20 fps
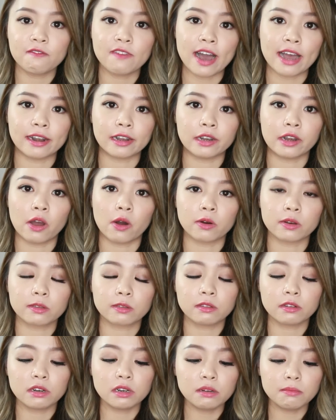và nó
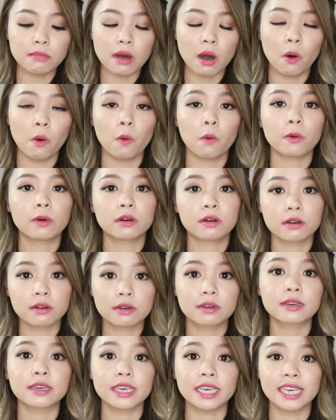giữ màu
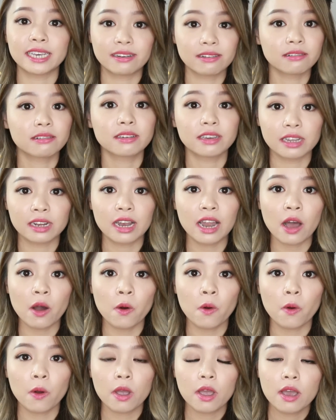cực kỳ cực kỳ
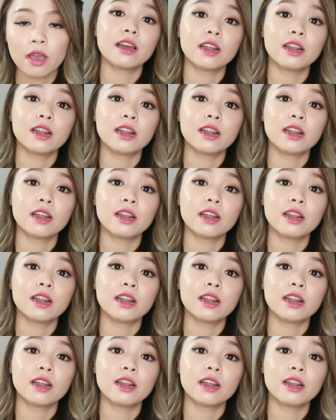lâu